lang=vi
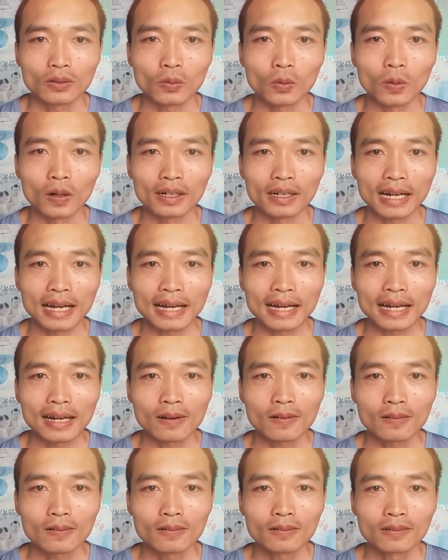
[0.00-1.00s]
quần
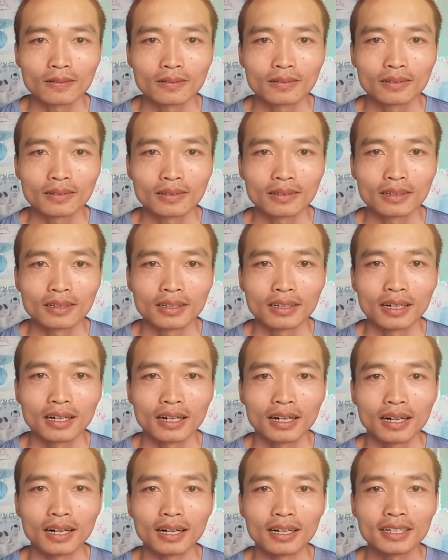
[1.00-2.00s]
áo,
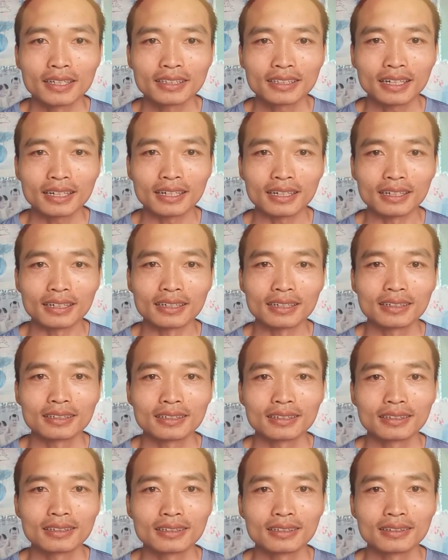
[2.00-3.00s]
hơi thở,
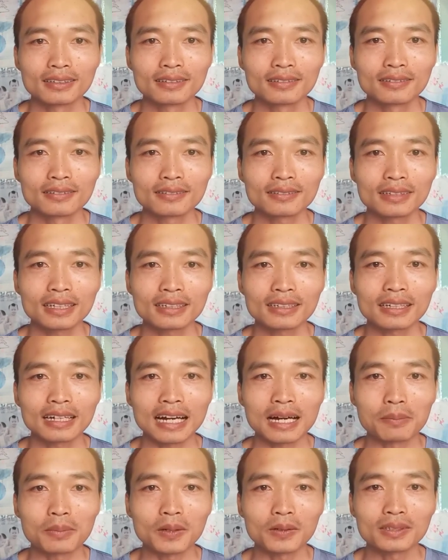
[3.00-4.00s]
tất
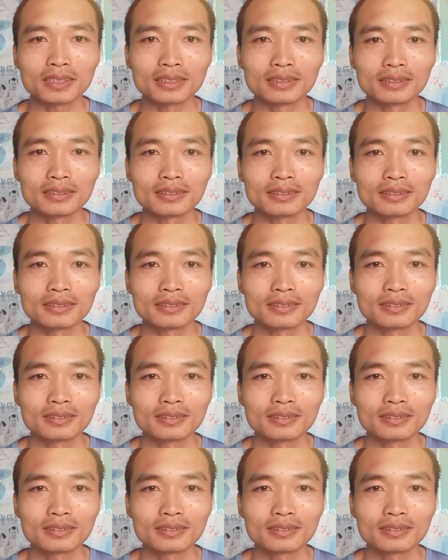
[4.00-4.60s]
cả mọi thứ.